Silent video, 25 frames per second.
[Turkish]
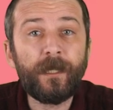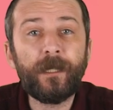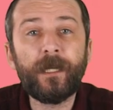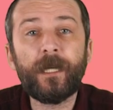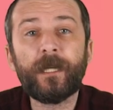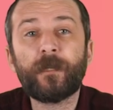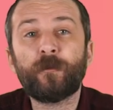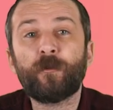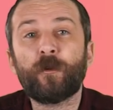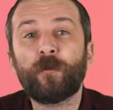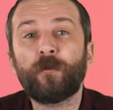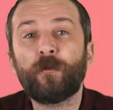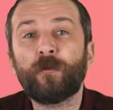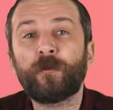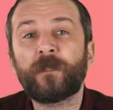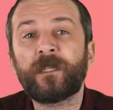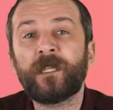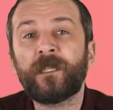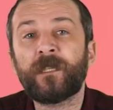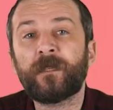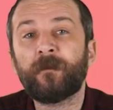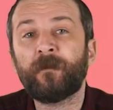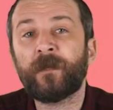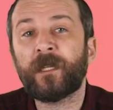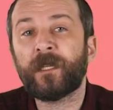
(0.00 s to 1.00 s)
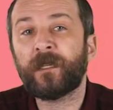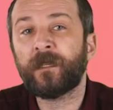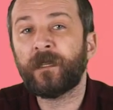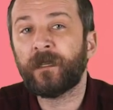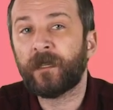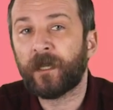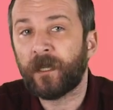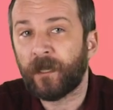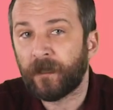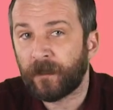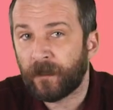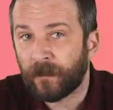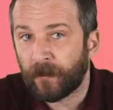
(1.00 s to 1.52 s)
rektörlük seçimlerinin
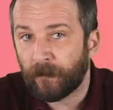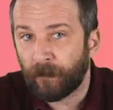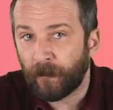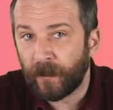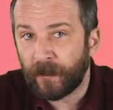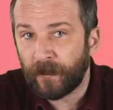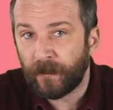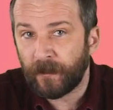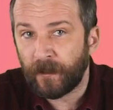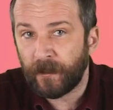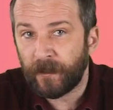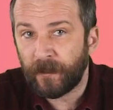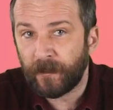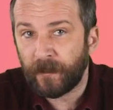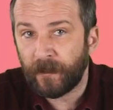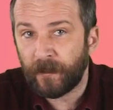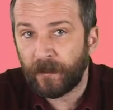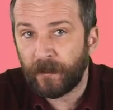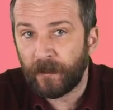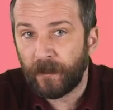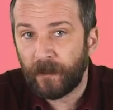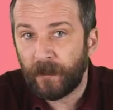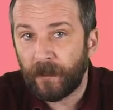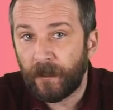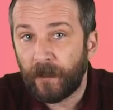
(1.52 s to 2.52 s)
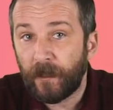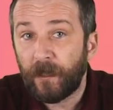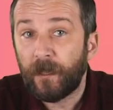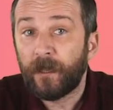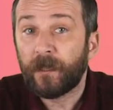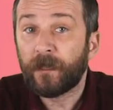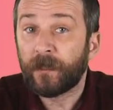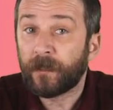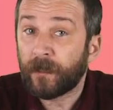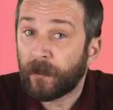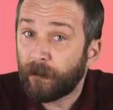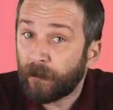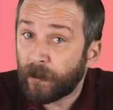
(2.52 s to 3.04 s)
kaldırılmasını istedi.
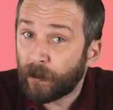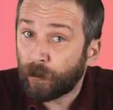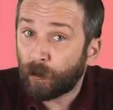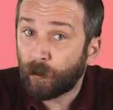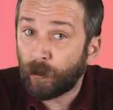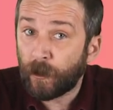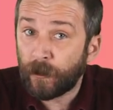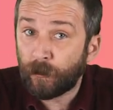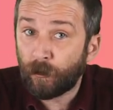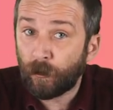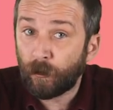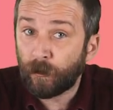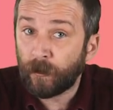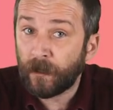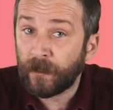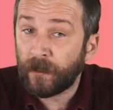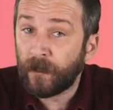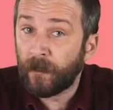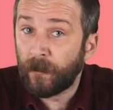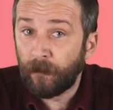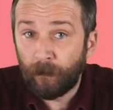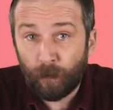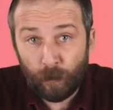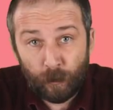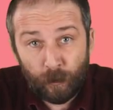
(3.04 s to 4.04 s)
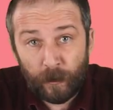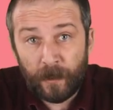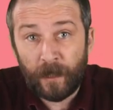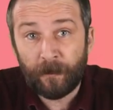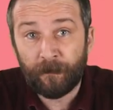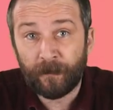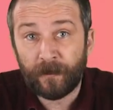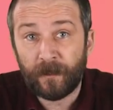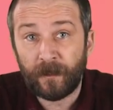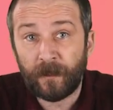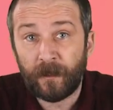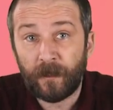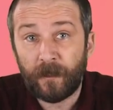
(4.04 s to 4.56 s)
Kısa bir süre sonra da bunu
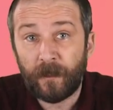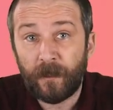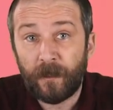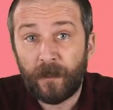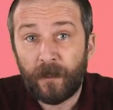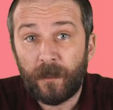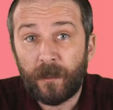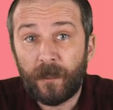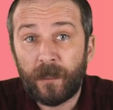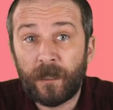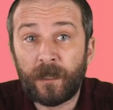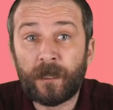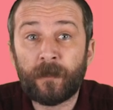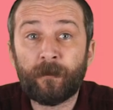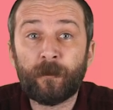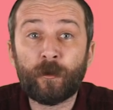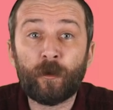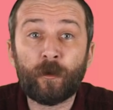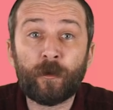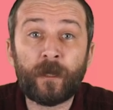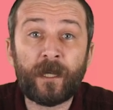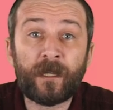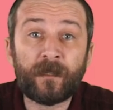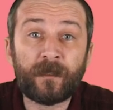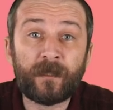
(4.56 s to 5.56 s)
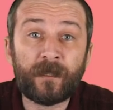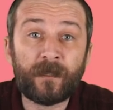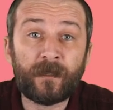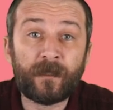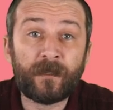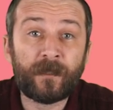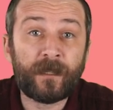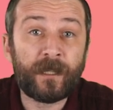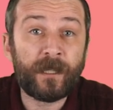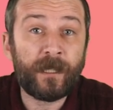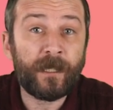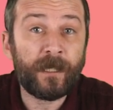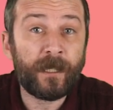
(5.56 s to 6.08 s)
yaptı. 2016
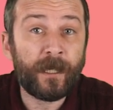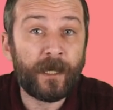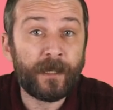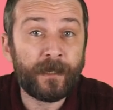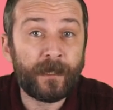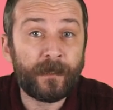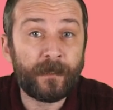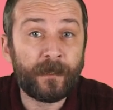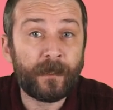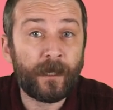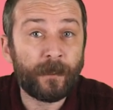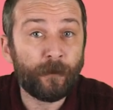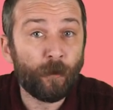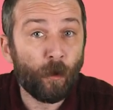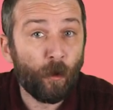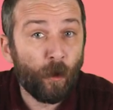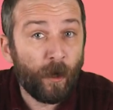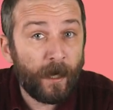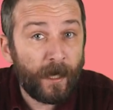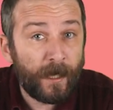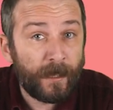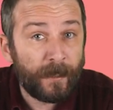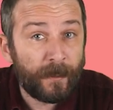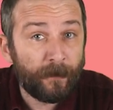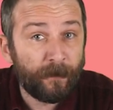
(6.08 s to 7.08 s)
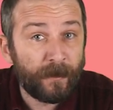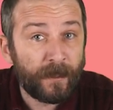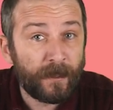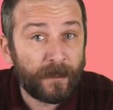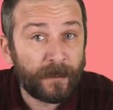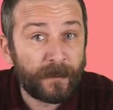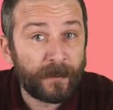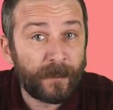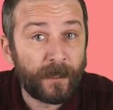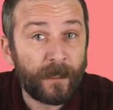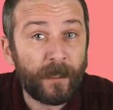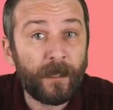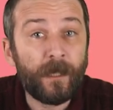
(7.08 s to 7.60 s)
yılında ilan edilen o halle
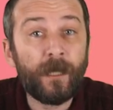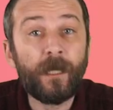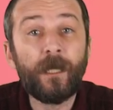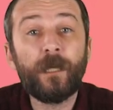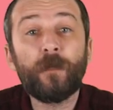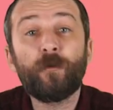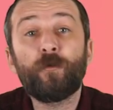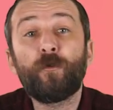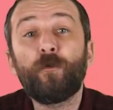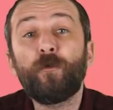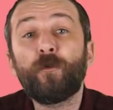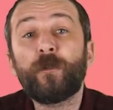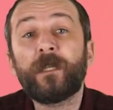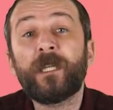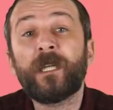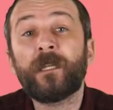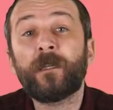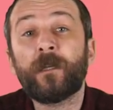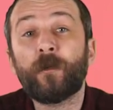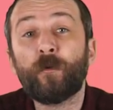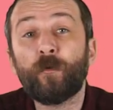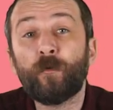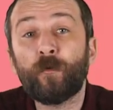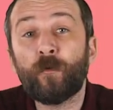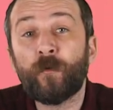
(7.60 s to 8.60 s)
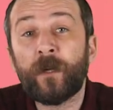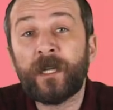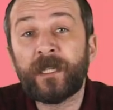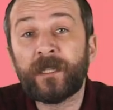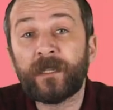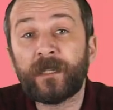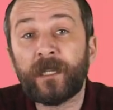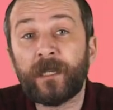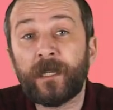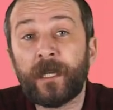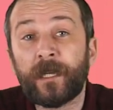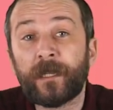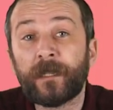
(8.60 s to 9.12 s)
birlikte Türkiye'de
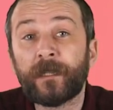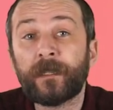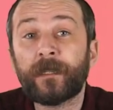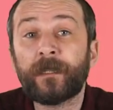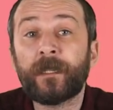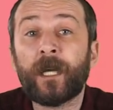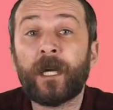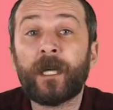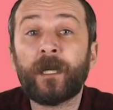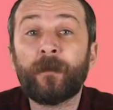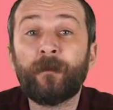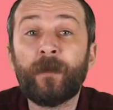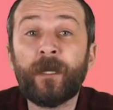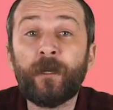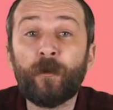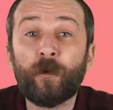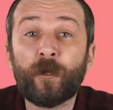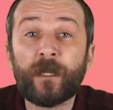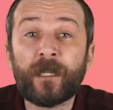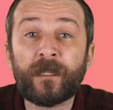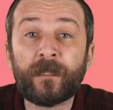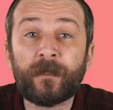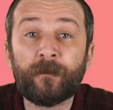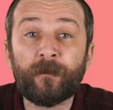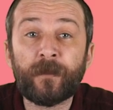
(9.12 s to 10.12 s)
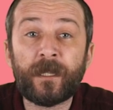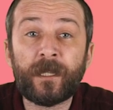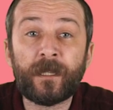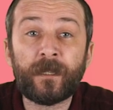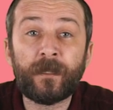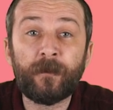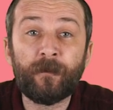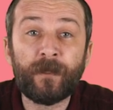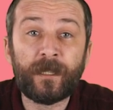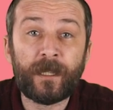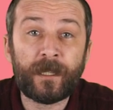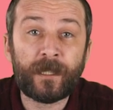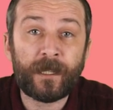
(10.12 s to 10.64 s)
üniversiteler darbe yönetimlerini
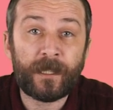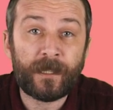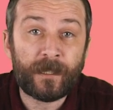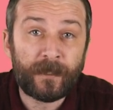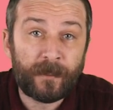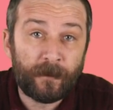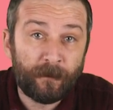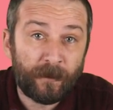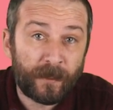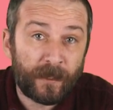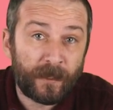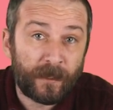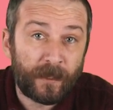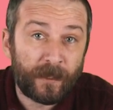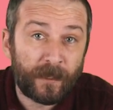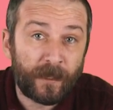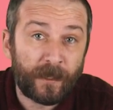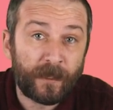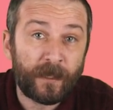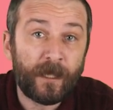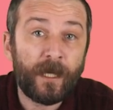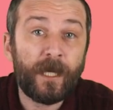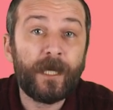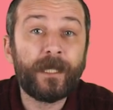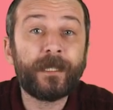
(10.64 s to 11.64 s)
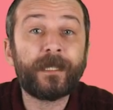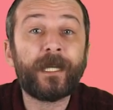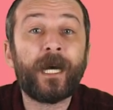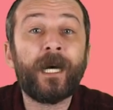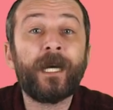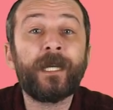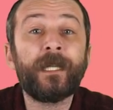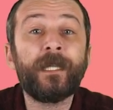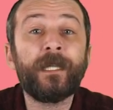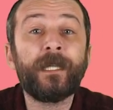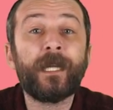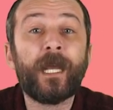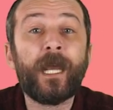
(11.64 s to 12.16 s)
bile geride bırakarak
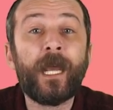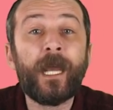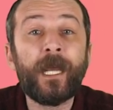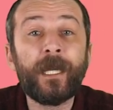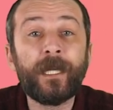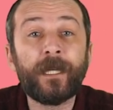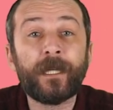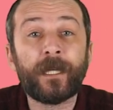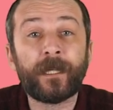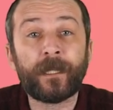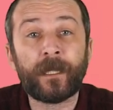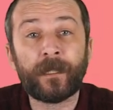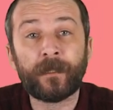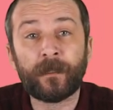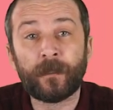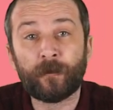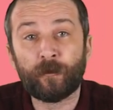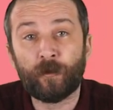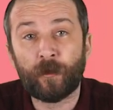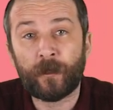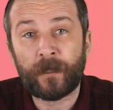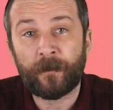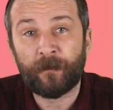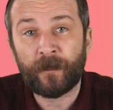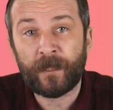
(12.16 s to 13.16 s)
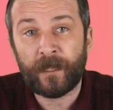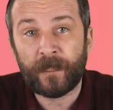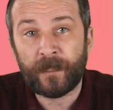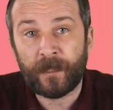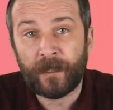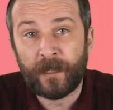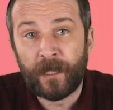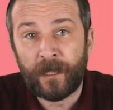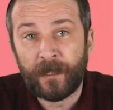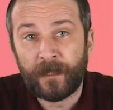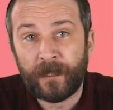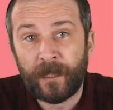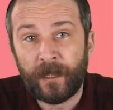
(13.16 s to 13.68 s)
tarihin en karanlık dönemine
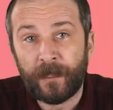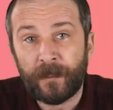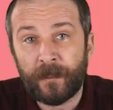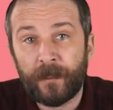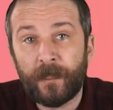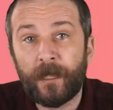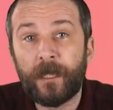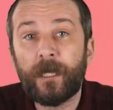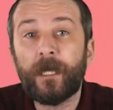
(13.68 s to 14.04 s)
girerken